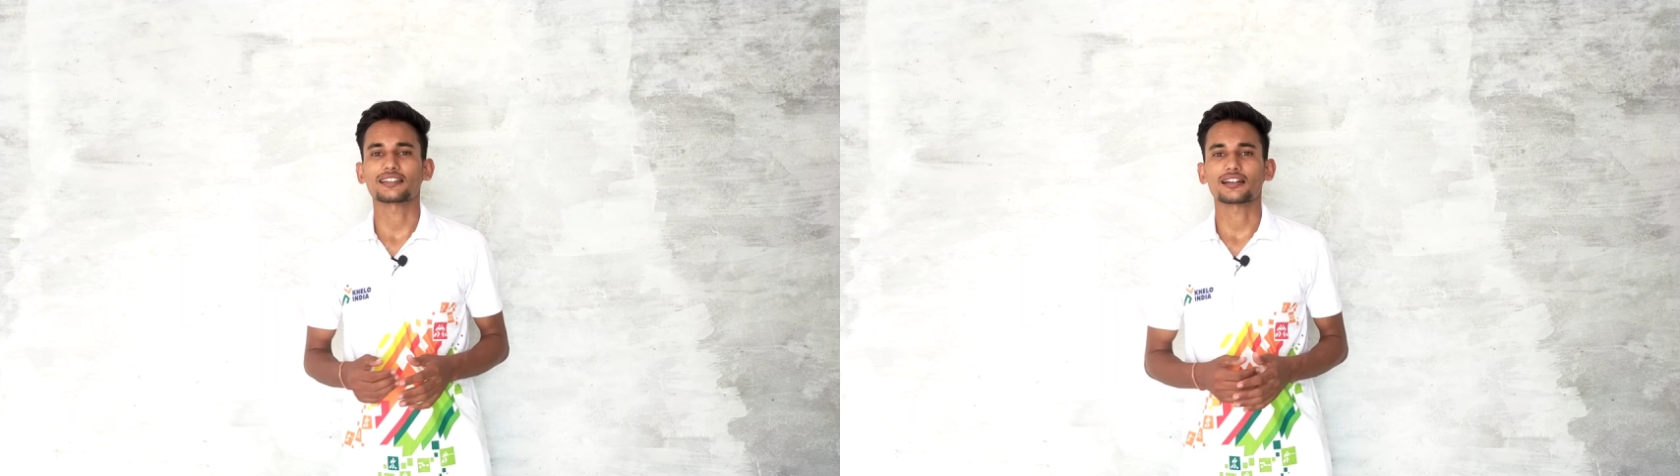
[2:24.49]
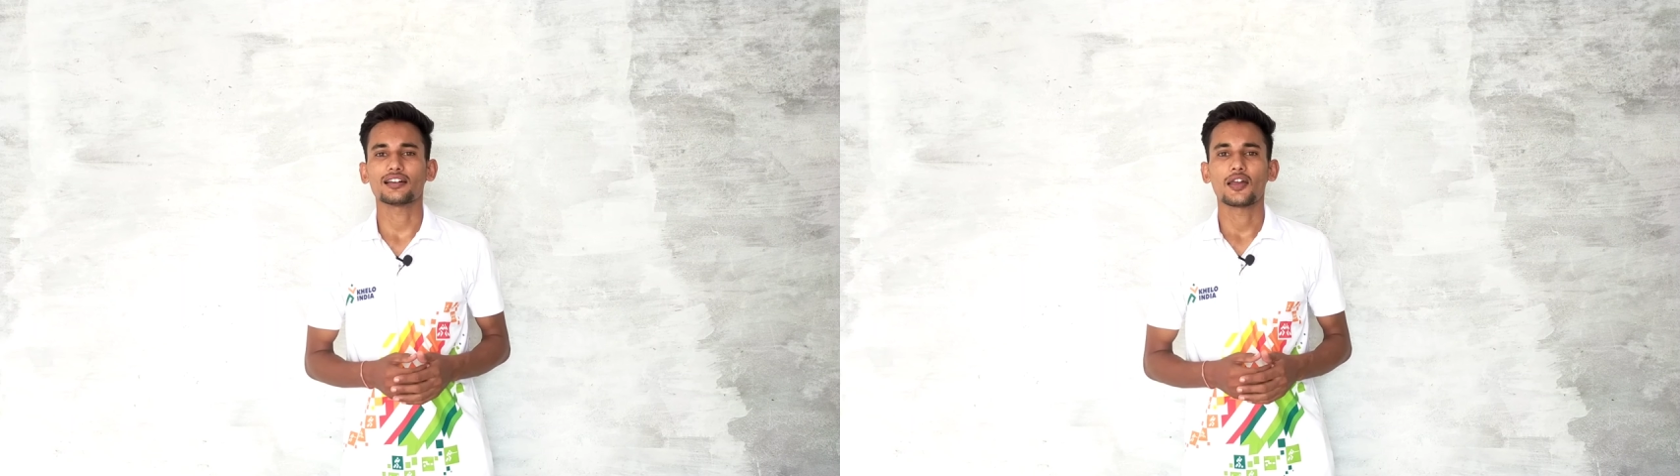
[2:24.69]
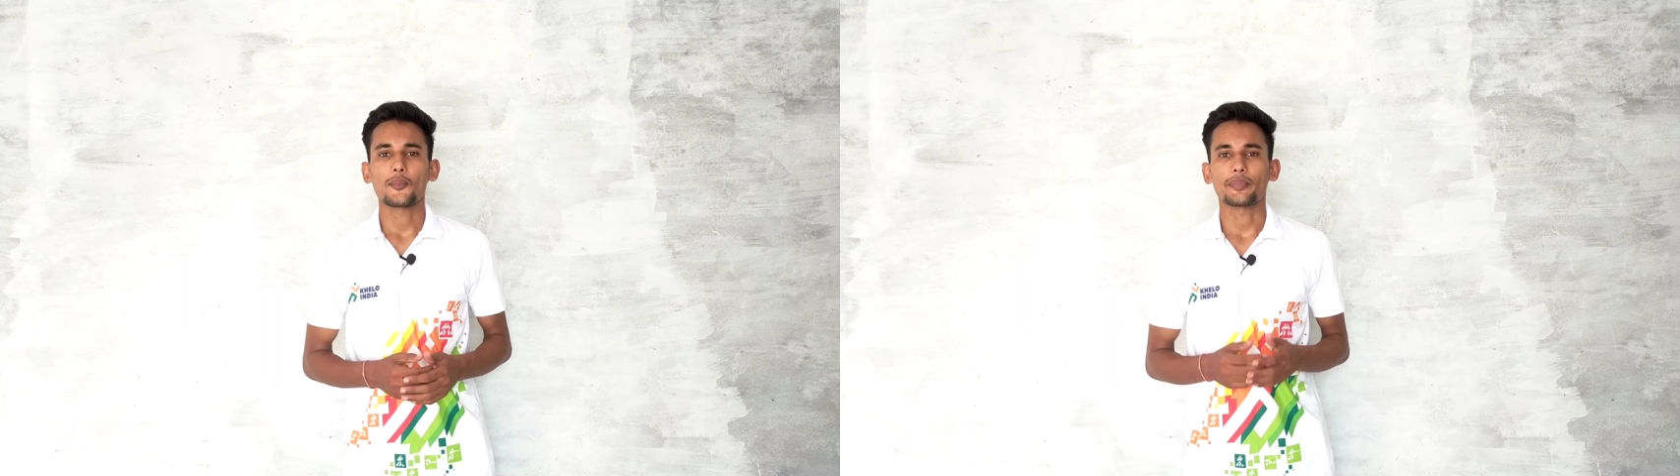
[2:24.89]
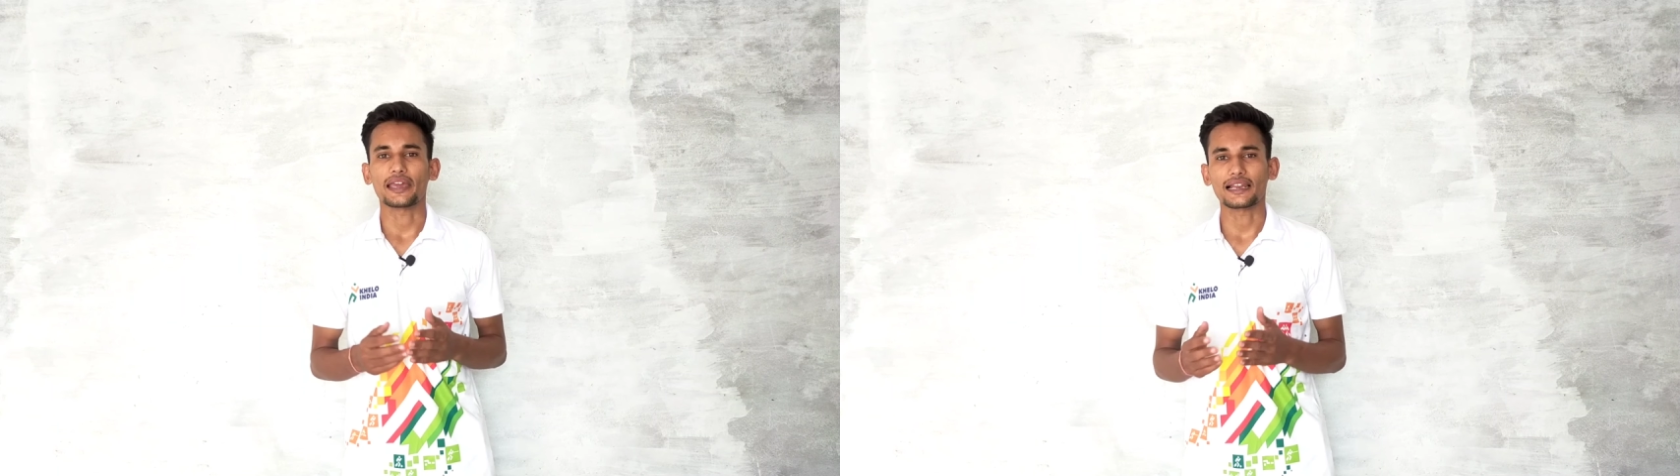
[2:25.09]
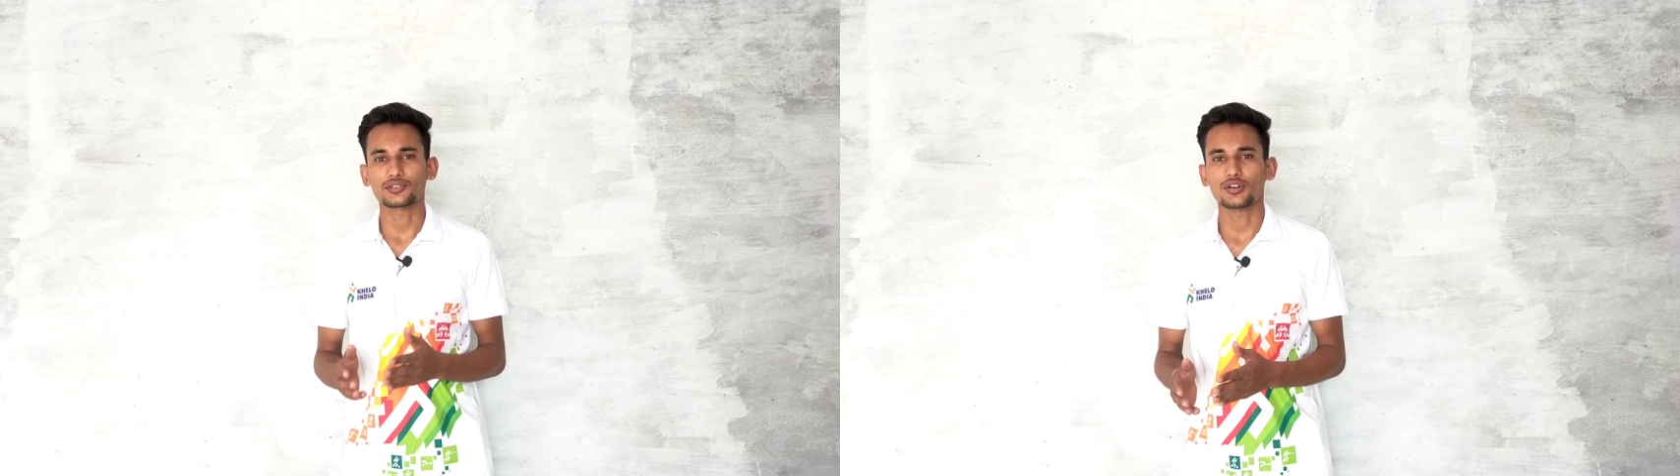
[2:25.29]
तरह
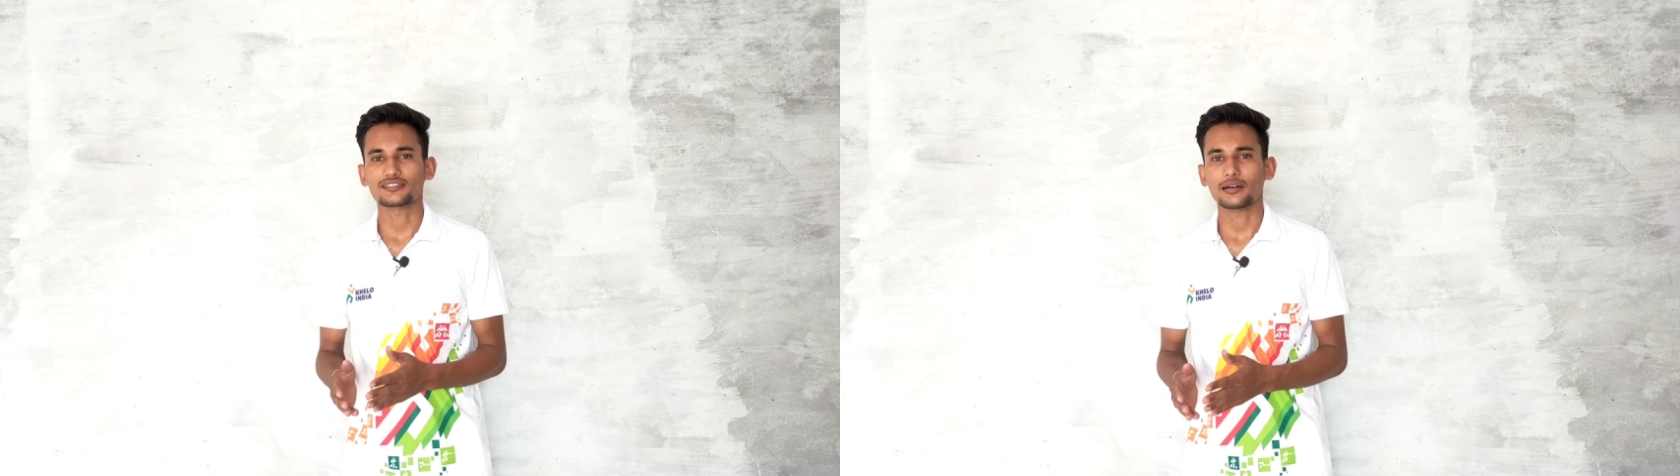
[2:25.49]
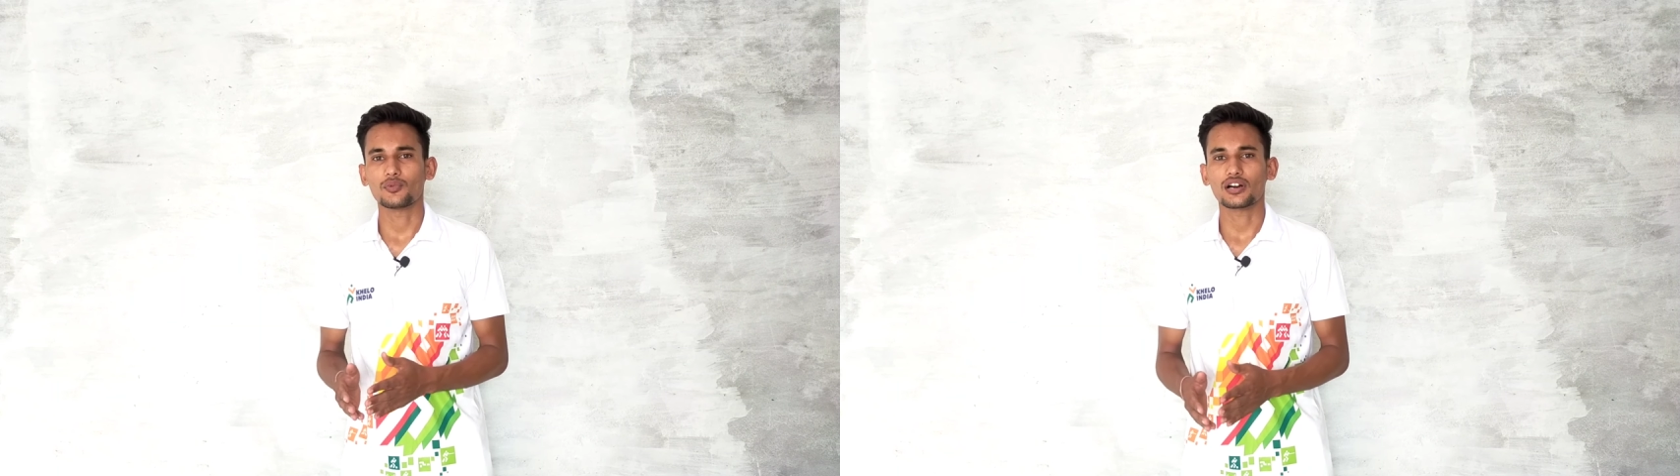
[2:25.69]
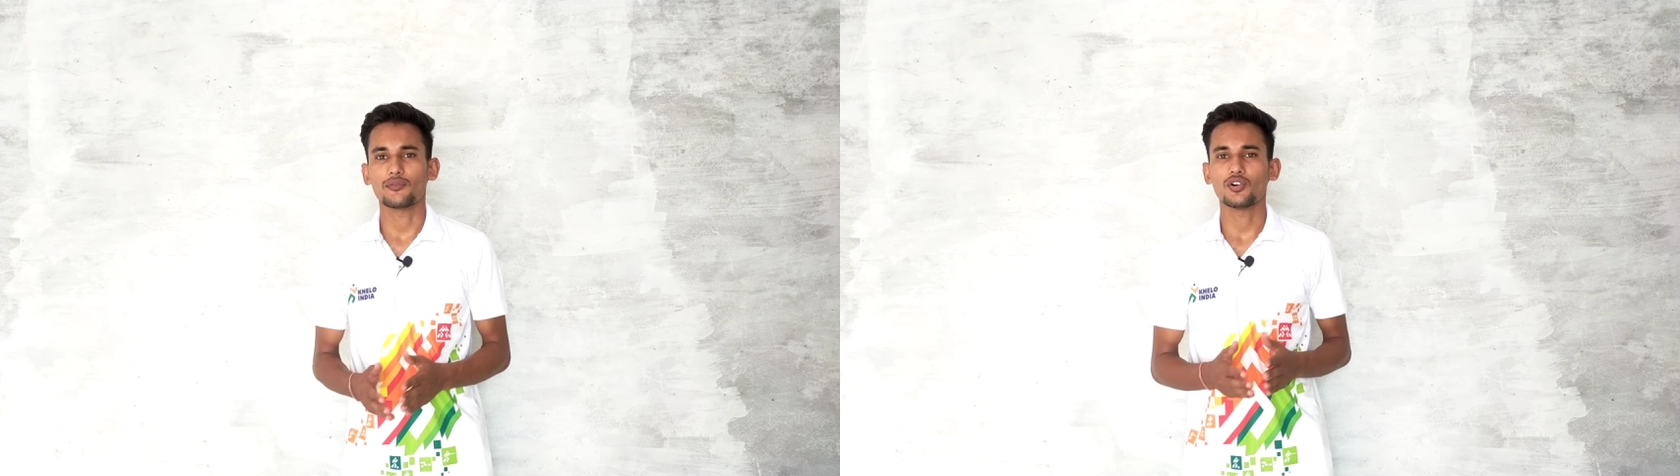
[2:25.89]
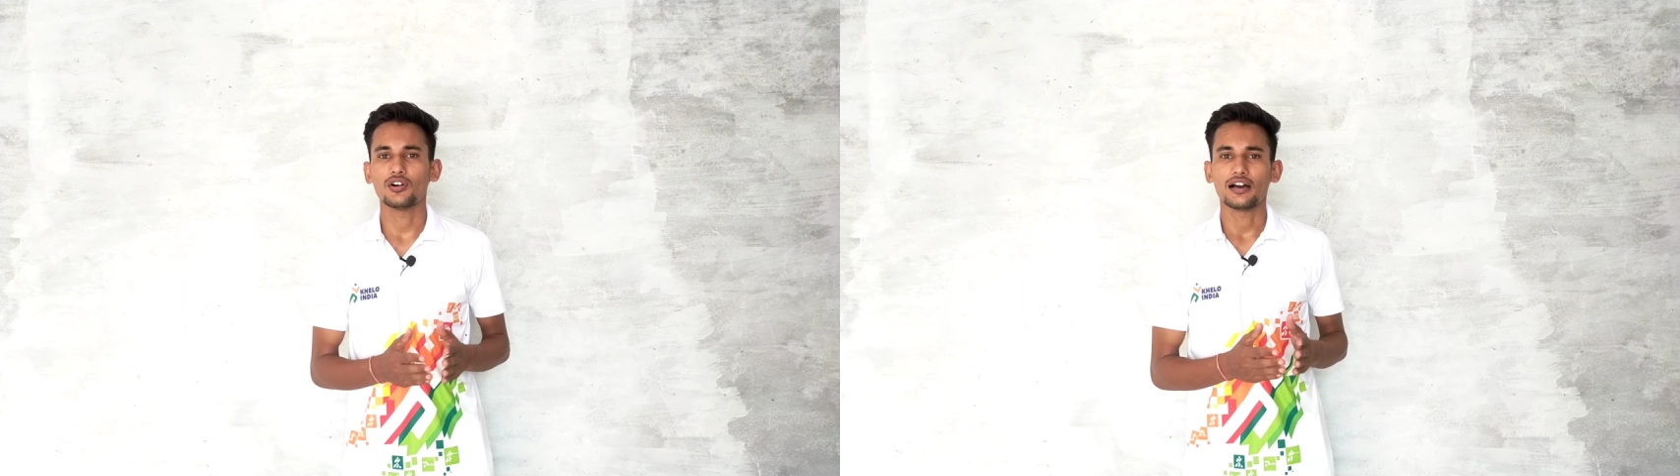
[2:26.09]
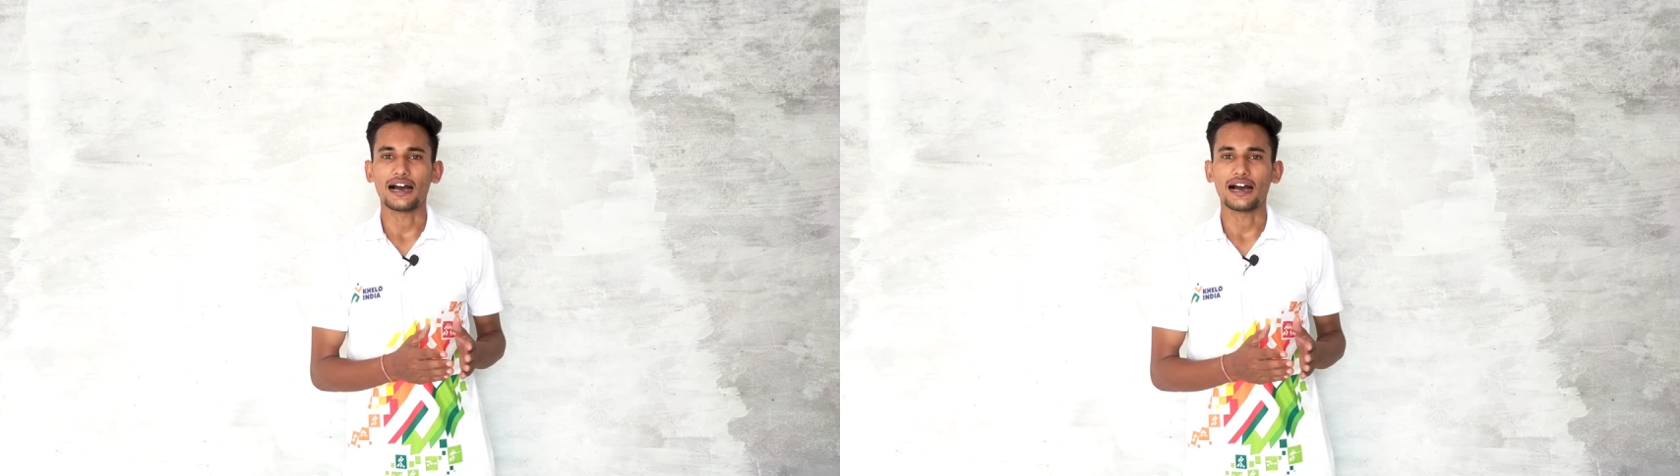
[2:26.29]
पहला जो एग्ज़ाम होगा वो